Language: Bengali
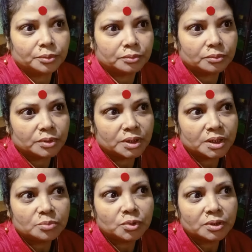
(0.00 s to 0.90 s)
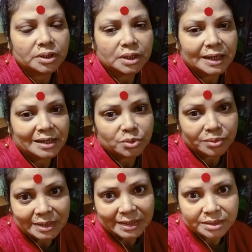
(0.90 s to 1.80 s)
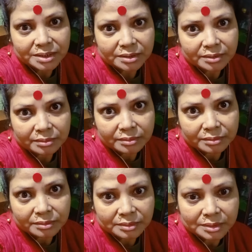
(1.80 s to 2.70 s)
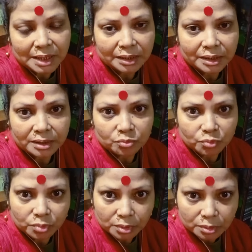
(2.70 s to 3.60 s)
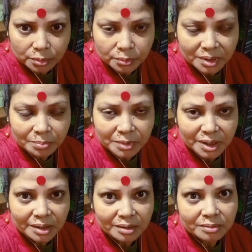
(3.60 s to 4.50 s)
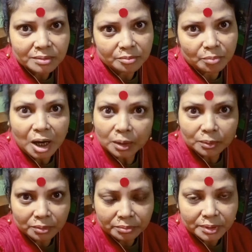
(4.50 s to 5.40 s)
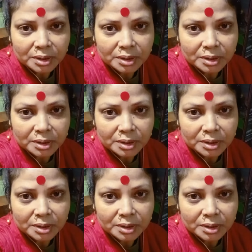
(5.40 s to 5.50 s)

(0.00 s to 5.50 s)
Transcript: তো হিট বলতে একজনই আছেন যাকে ফলো করুন আপনারা ভালো হবে